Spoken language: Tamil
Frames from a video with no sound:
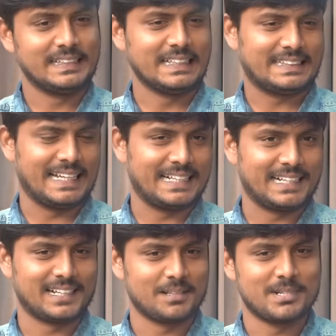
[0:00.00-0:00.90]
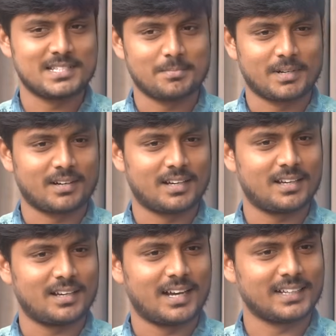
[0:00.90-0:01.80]
எந்த தேட்டர்ன்றதை மென்ஷன் பண்ணுவோன்னா
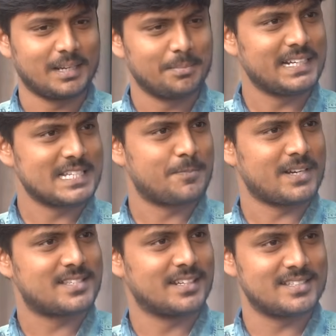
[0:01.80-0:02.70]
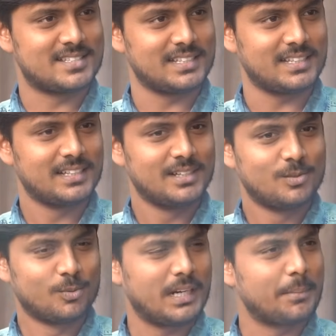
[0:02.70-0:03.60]
அங்கே எப்படி ரெஸ்பான்ஸ் இருந்துச்சு
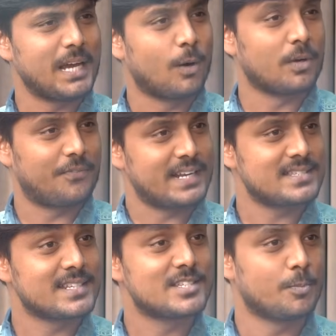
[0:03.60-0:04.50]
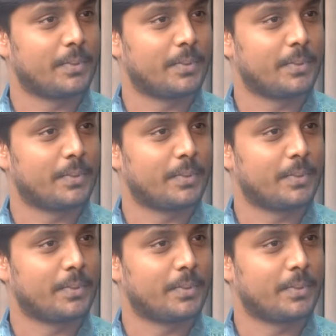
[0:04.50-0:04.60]
உங்களை எப்படி அவங்க ஃபேன்ஸ் ரிசீவ்